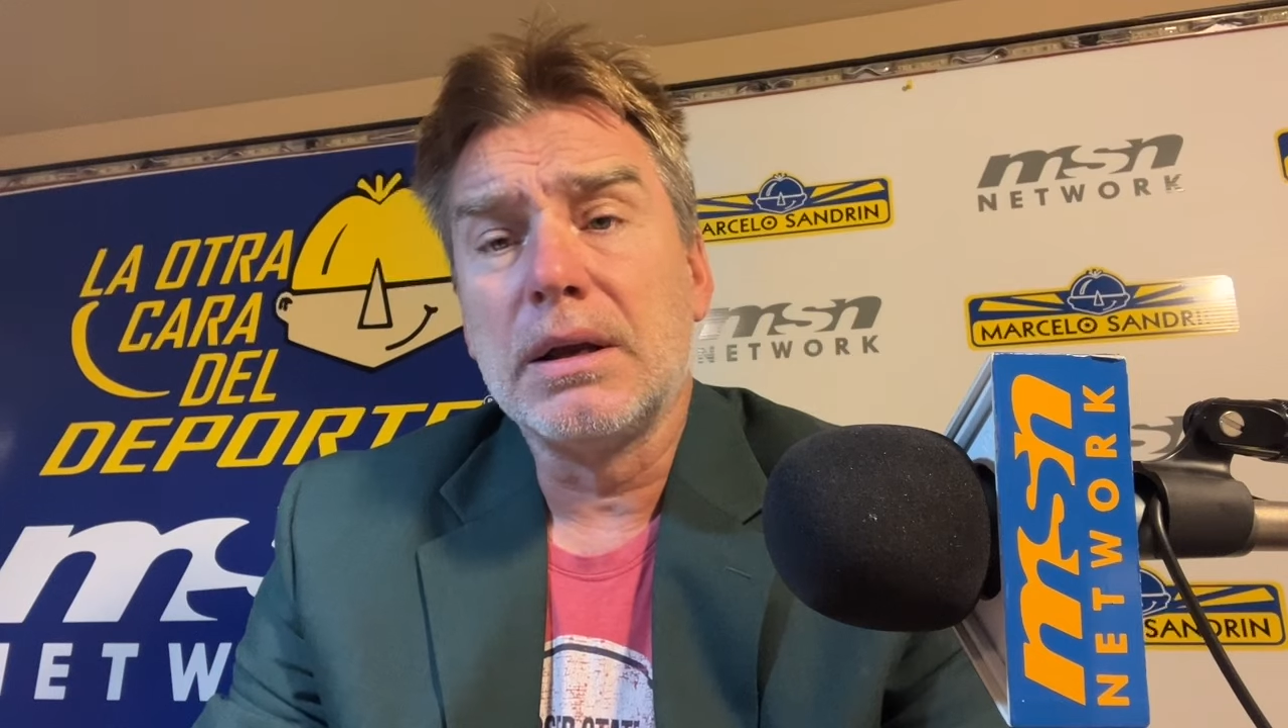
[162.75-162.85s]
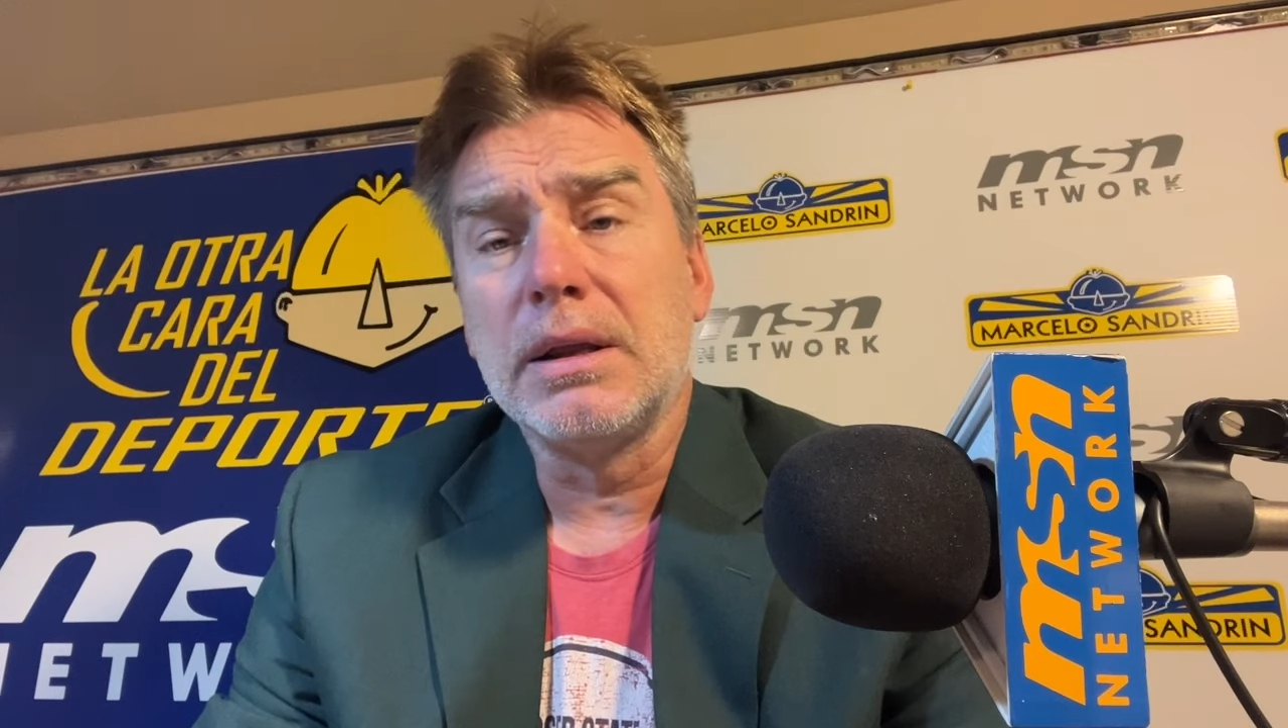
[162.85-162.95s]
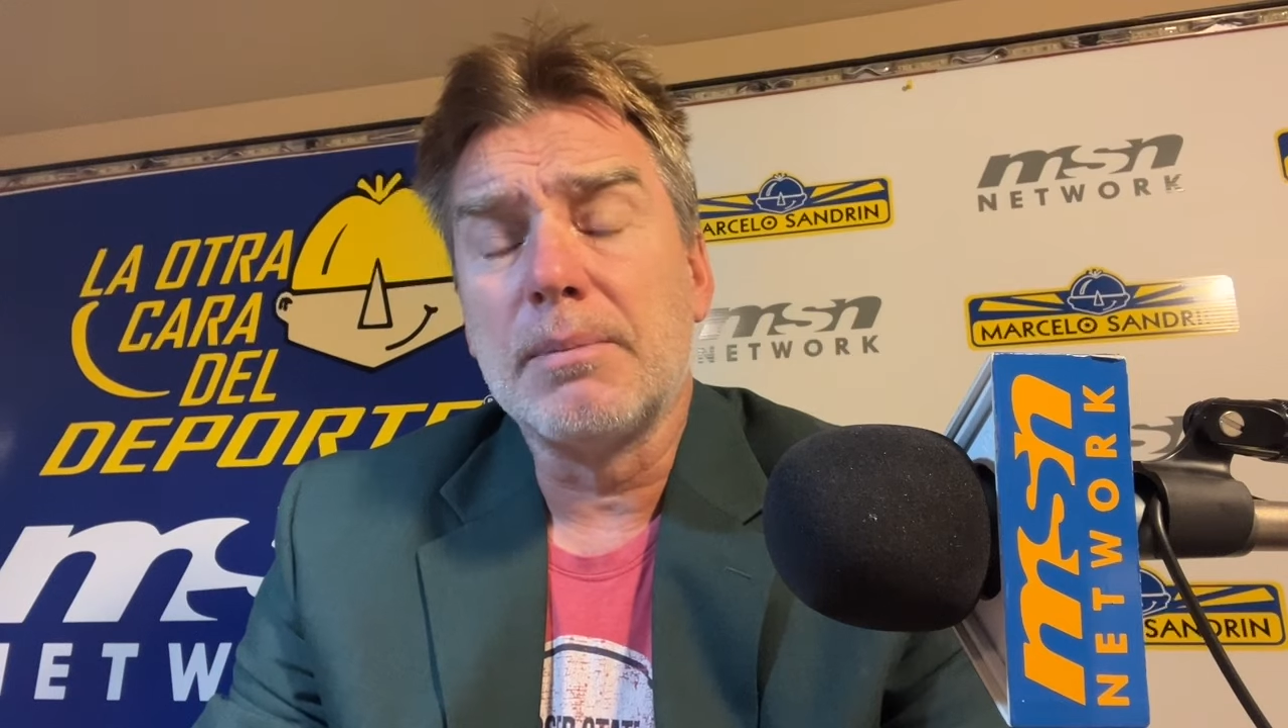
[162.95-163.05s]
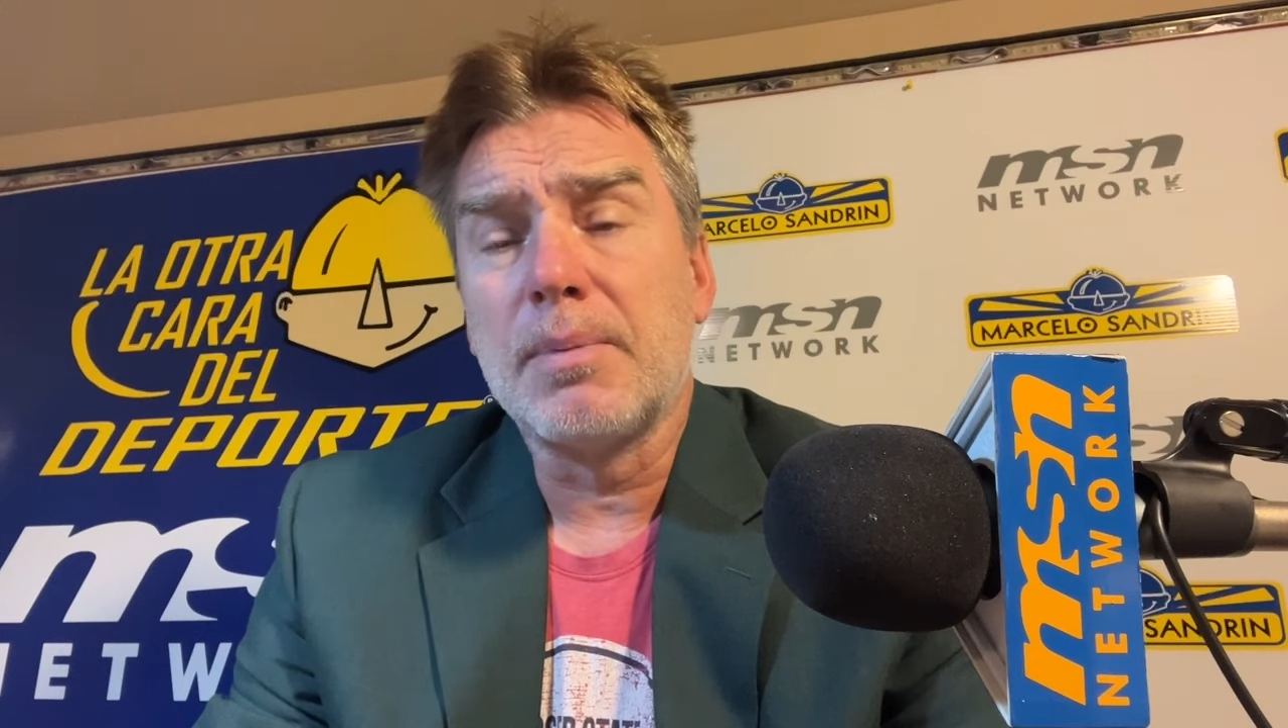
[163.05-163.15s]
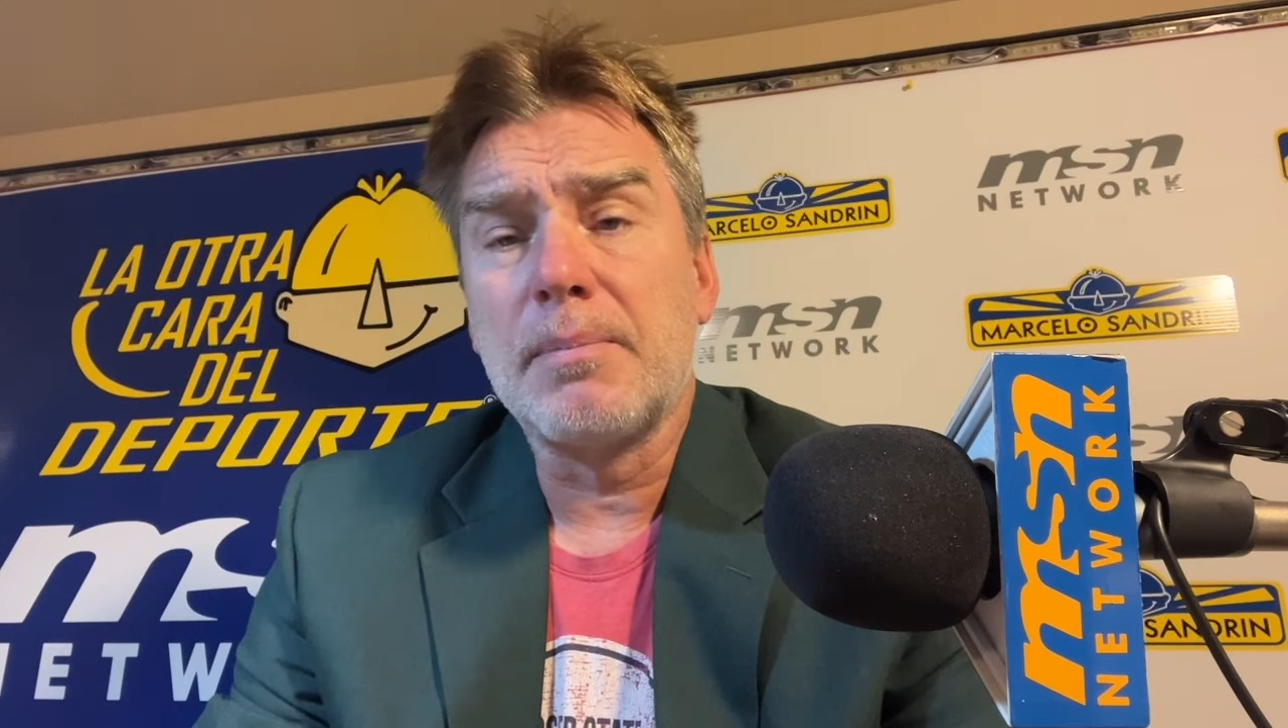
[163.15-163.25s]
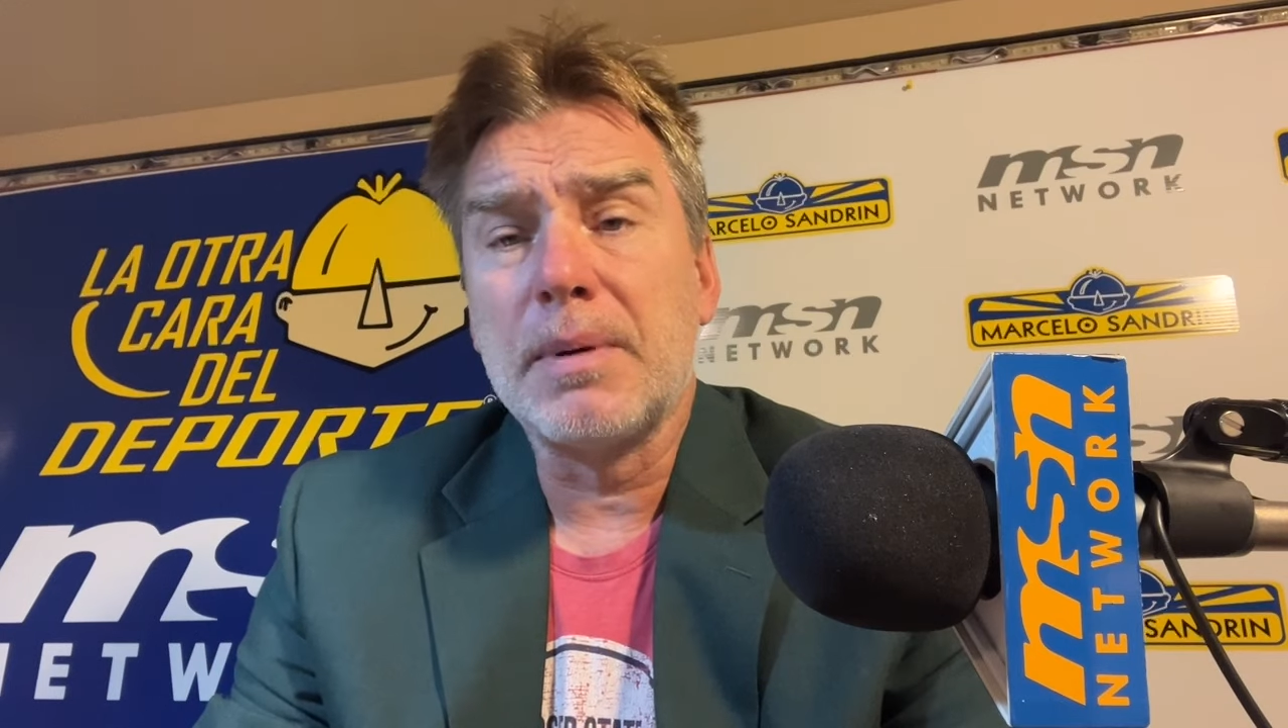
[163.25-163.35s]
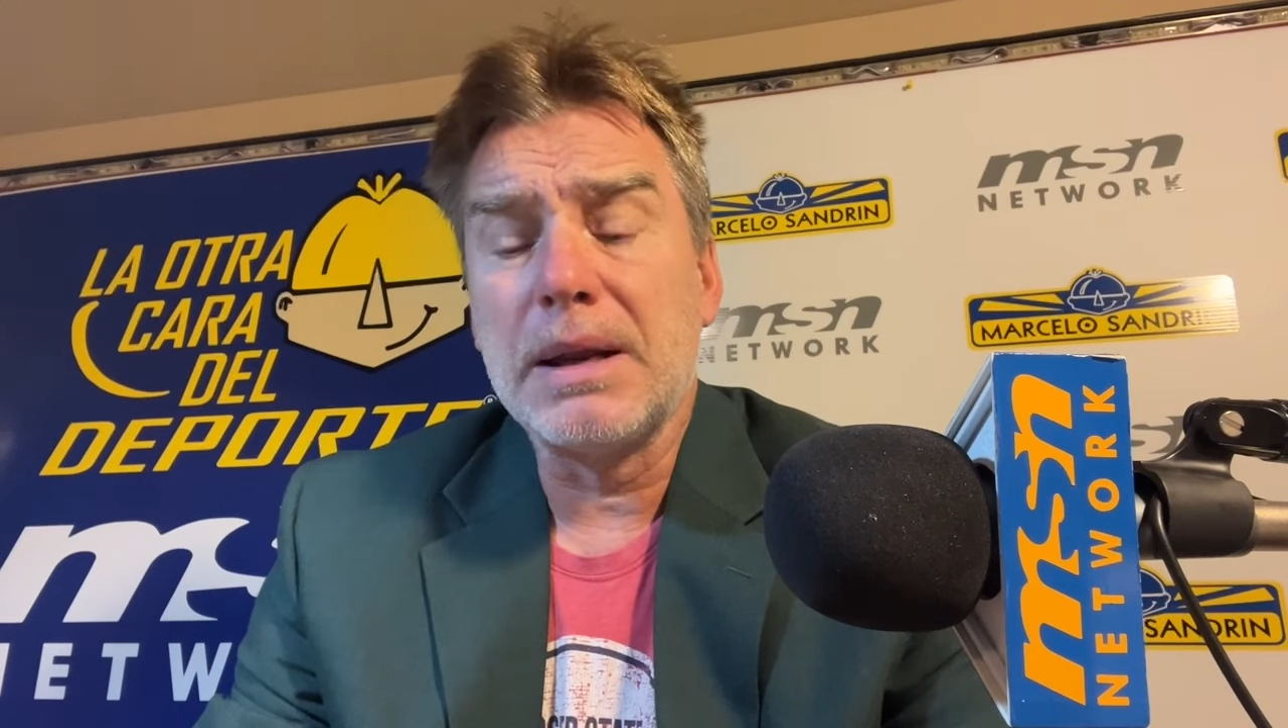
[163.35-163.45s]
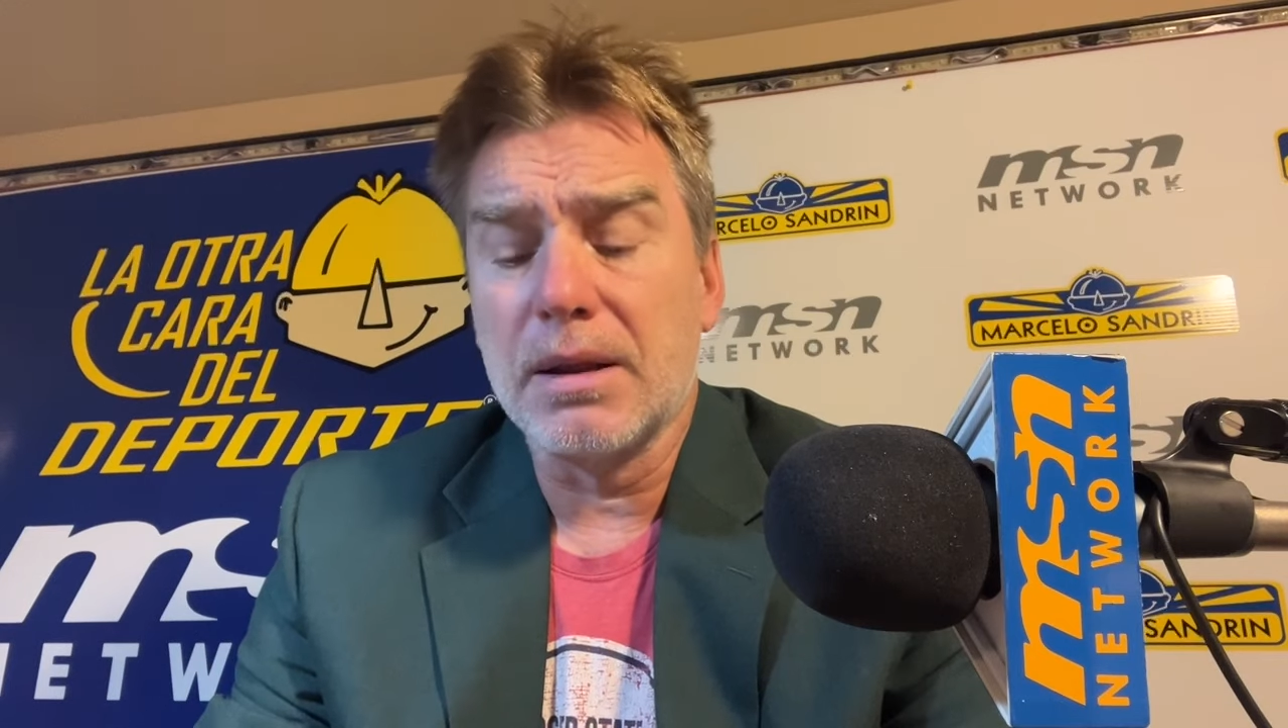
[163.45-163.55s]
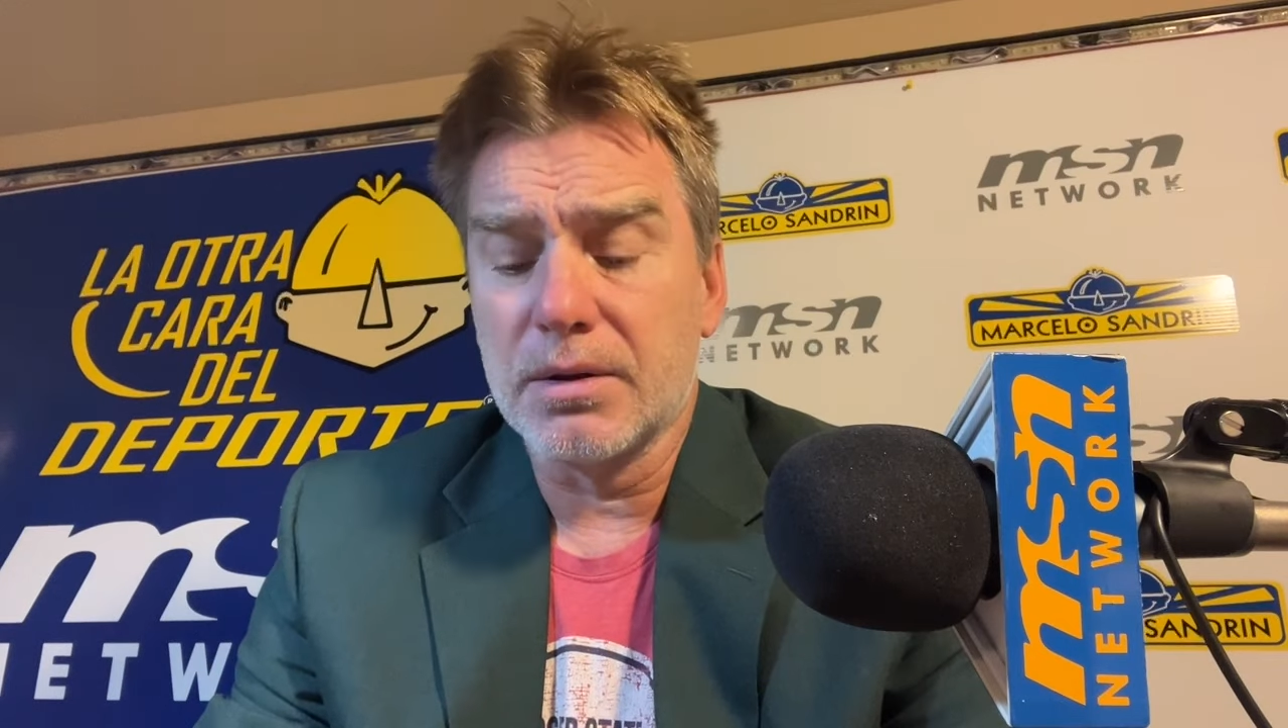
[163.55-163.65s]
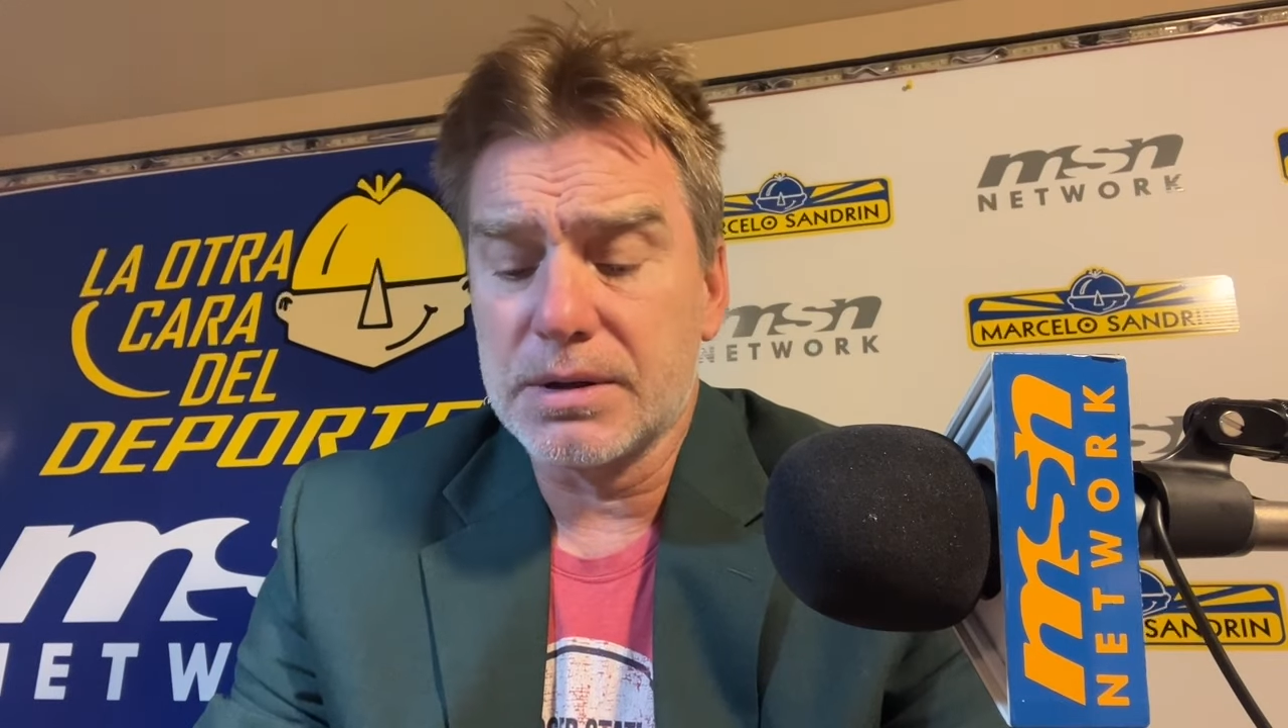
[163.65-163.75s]
y después
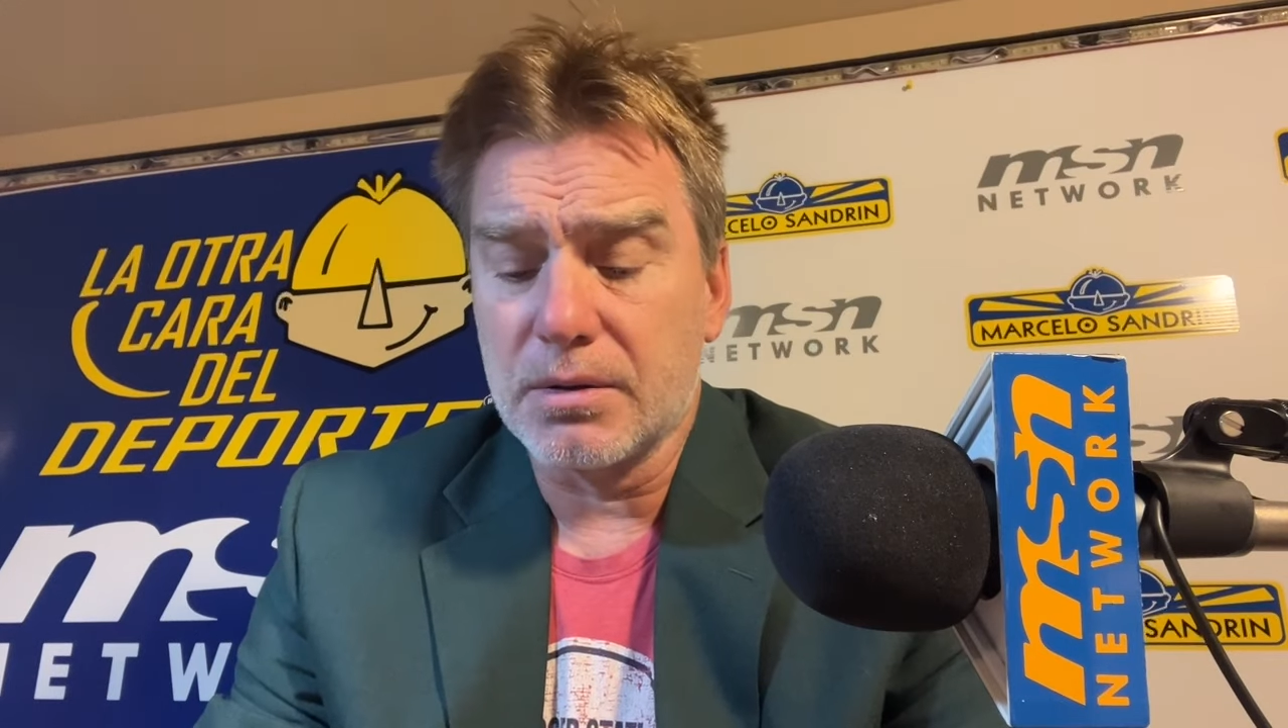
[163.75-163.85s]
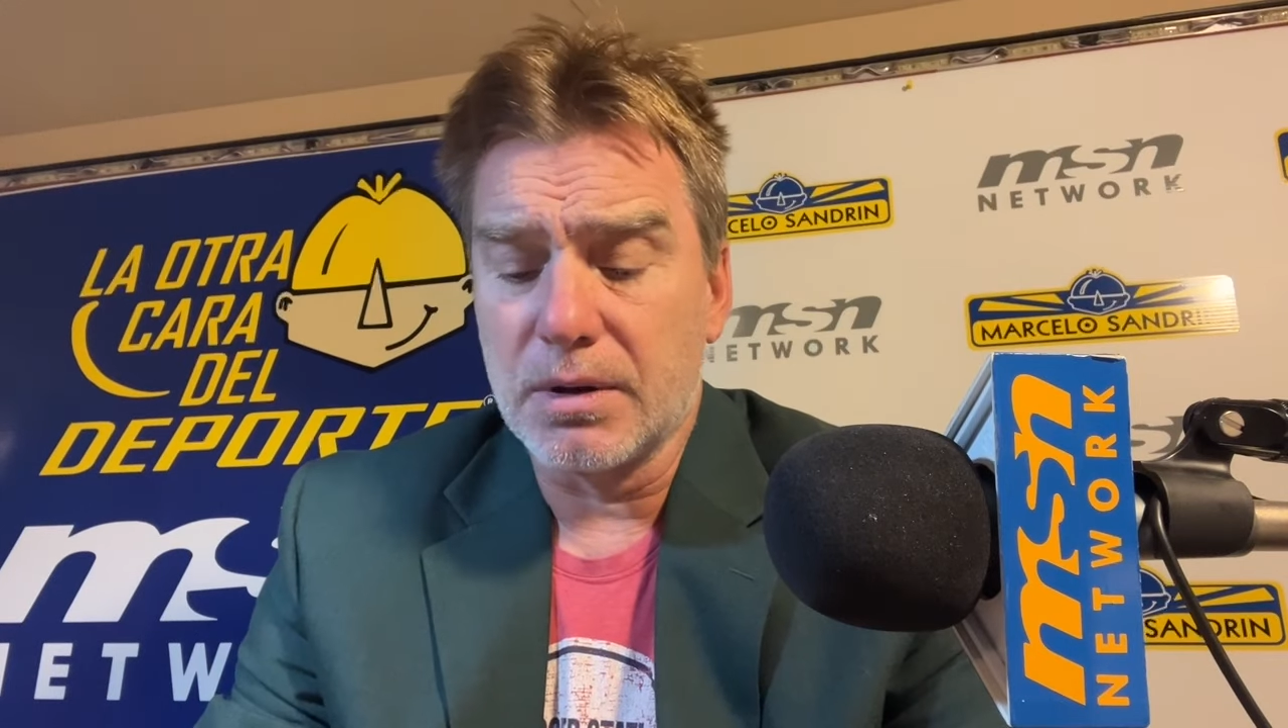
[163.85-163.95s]
peleándose